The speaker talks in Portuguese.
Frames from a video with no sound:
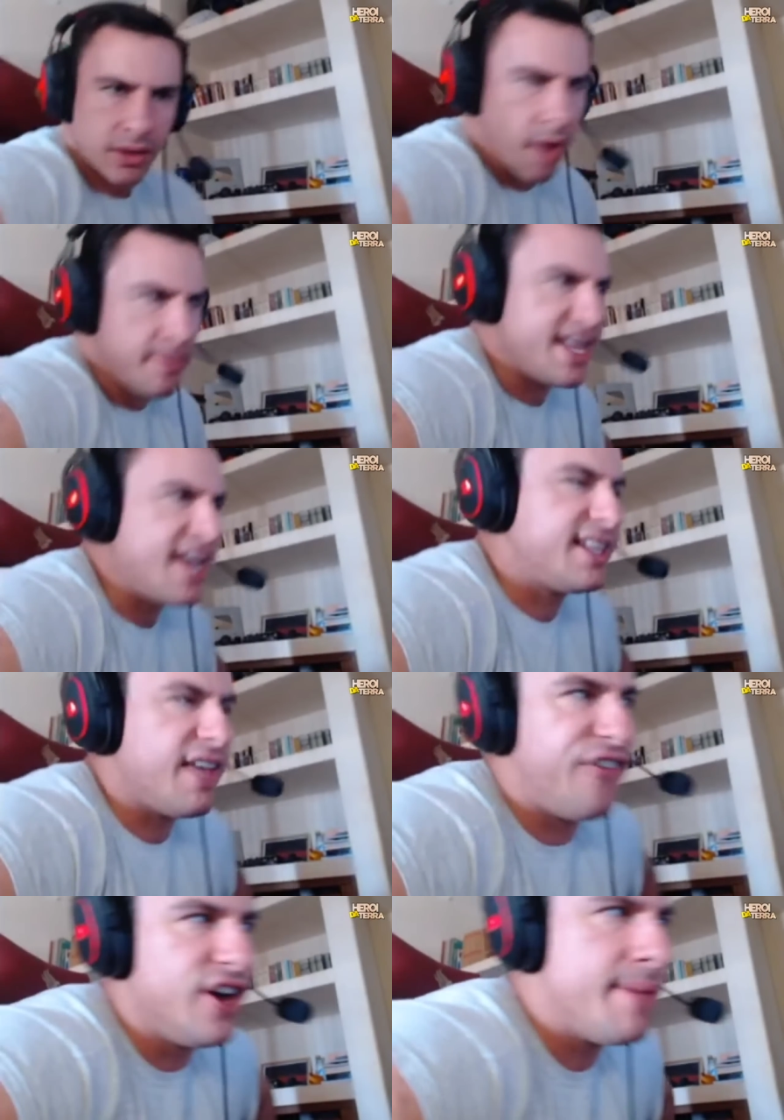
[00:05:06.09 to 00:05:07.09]
Homem tem que
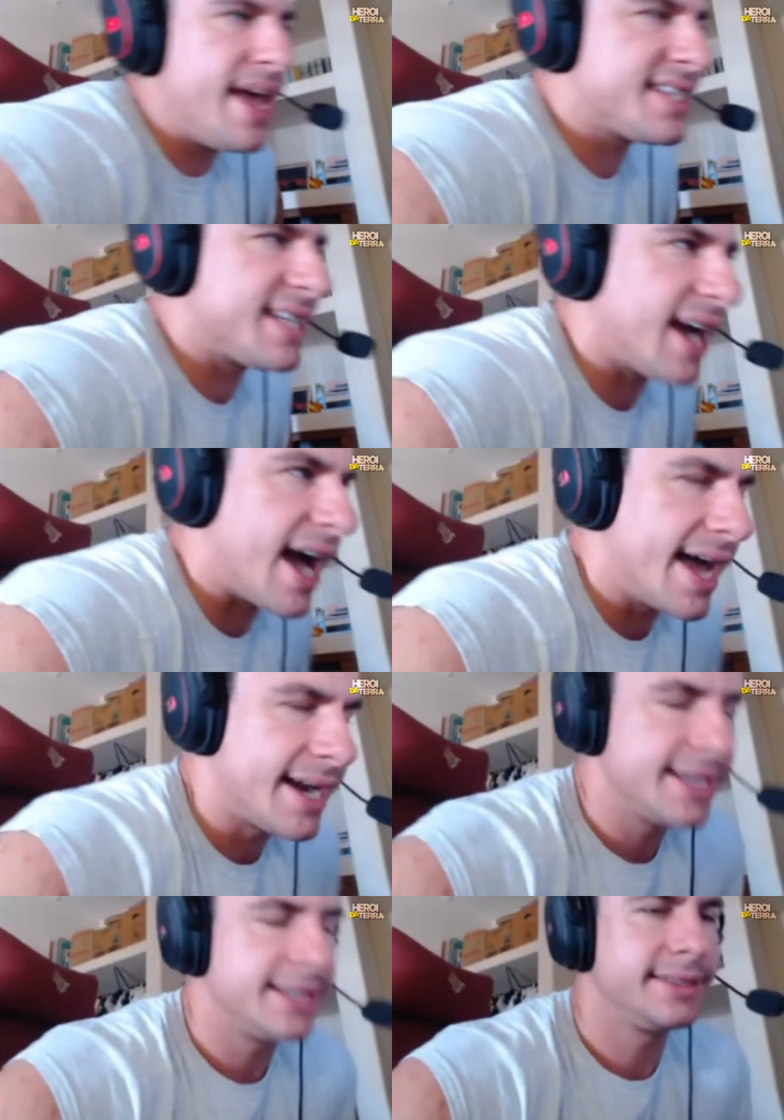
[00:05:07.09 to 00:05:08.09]
ter firmeza,
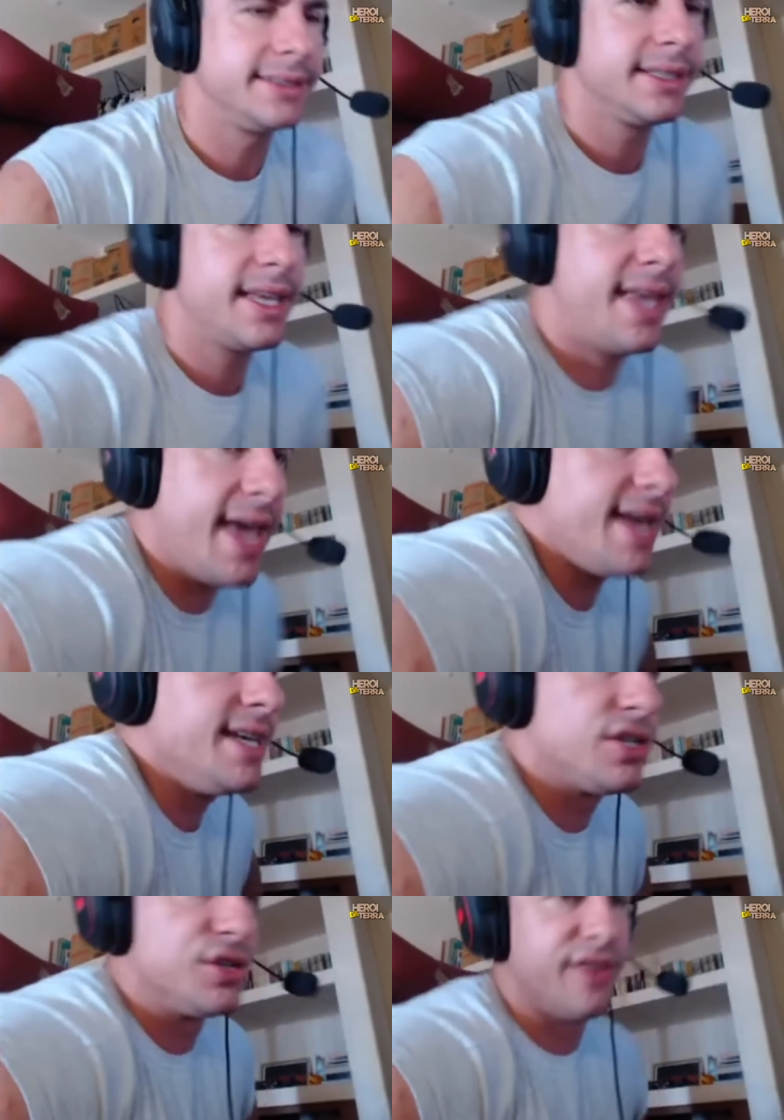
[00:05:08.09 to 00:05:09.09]
cara. Que que é
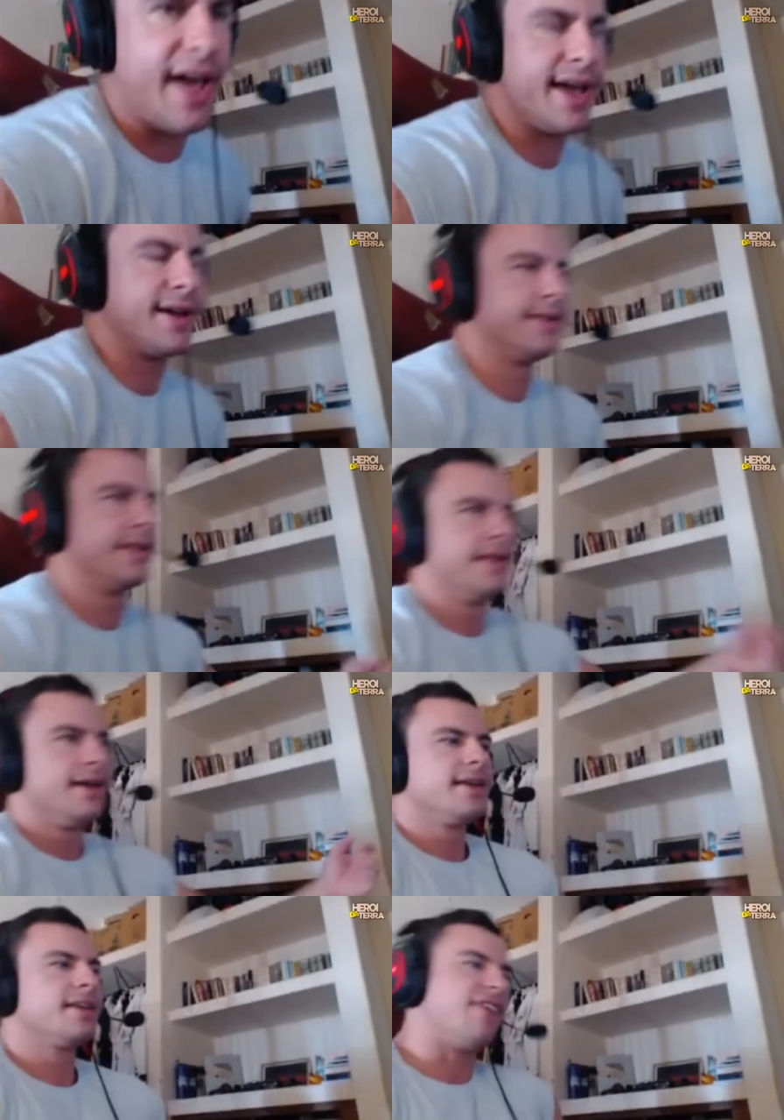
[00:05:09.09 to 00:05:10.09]
isso, velho?
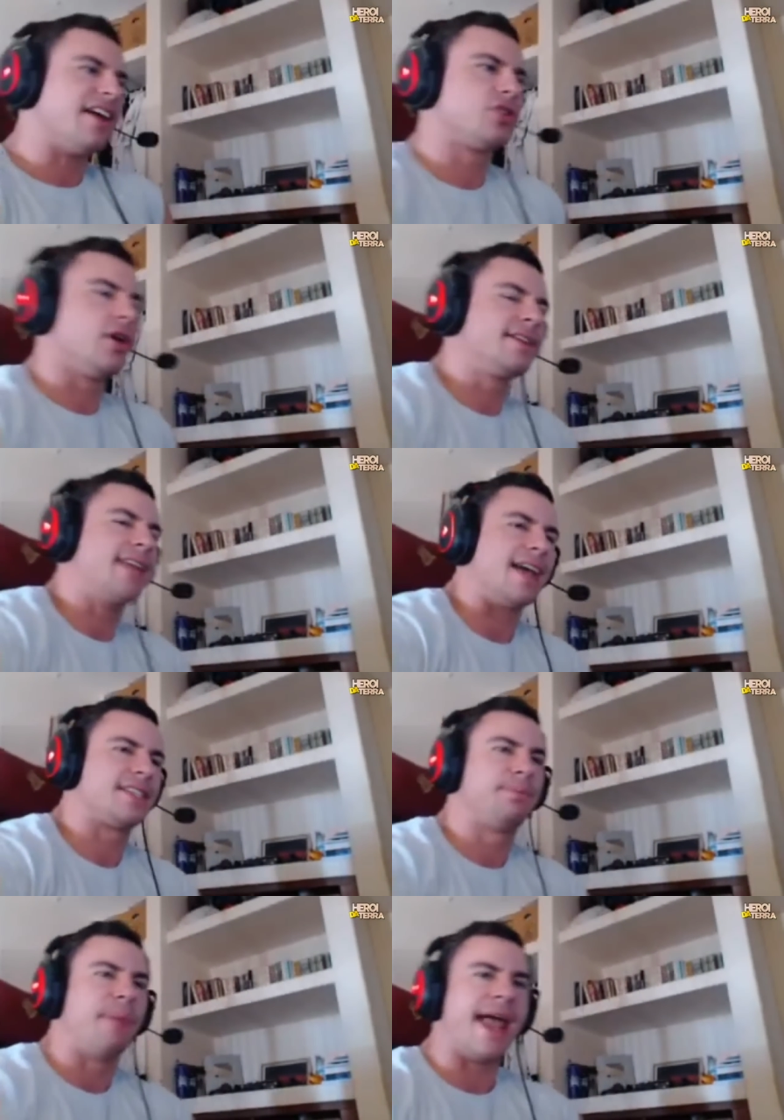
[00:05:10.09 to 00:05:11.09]
Que vai sortar
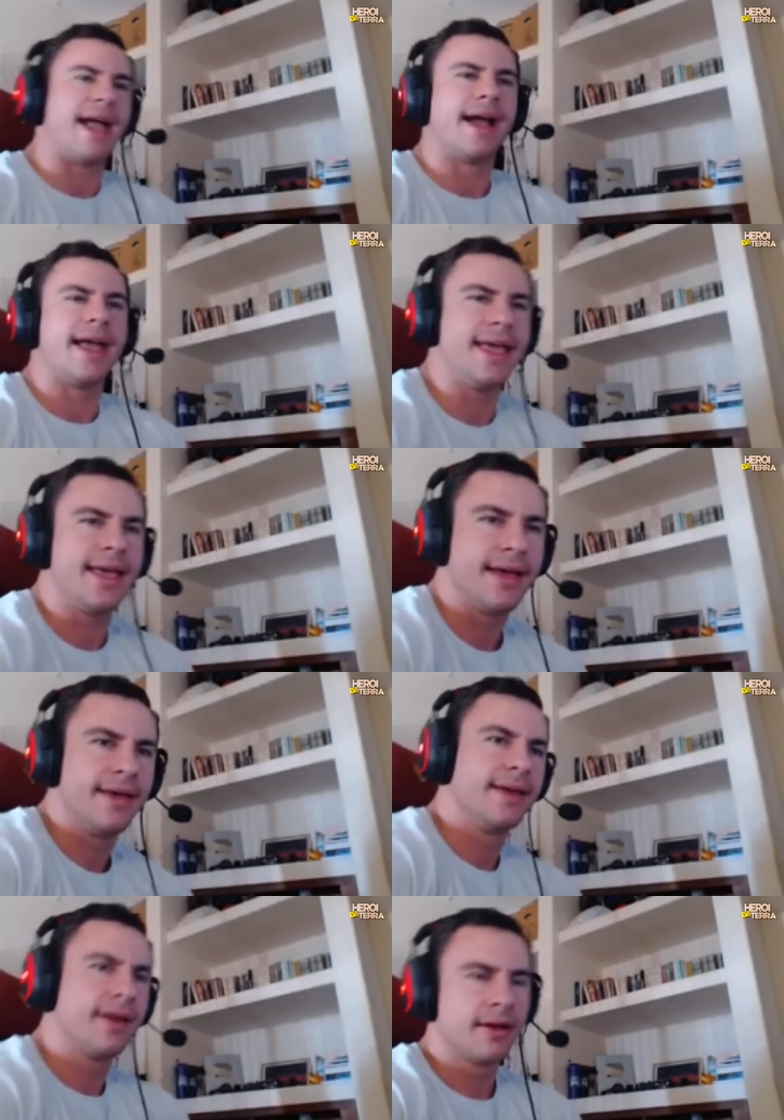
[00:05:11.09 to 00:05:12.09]
as pregas aí.
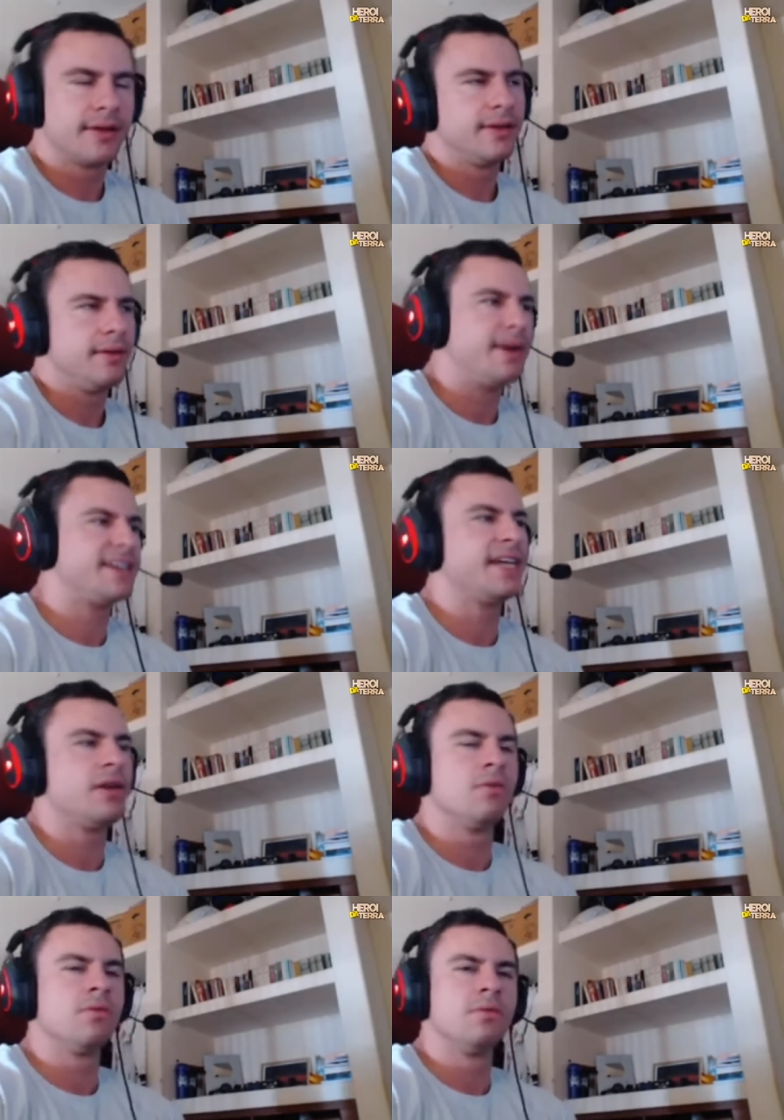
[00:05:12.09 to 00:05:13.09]

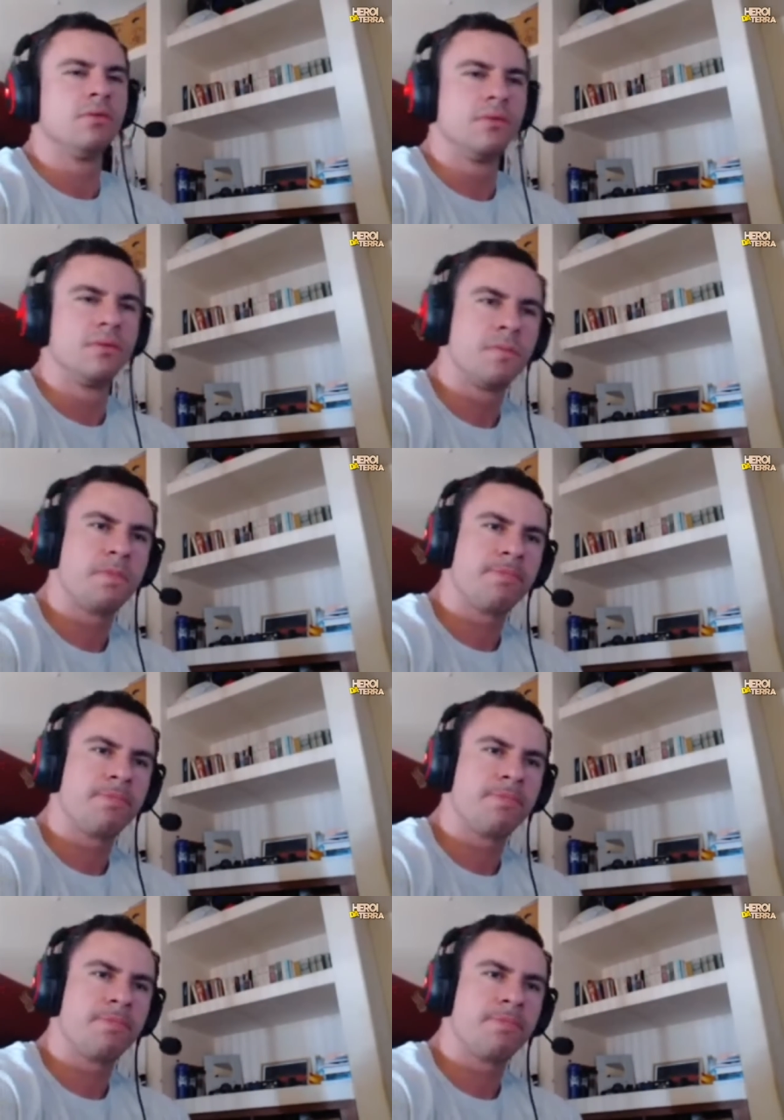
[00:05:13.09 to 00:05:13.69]
Parecendo um...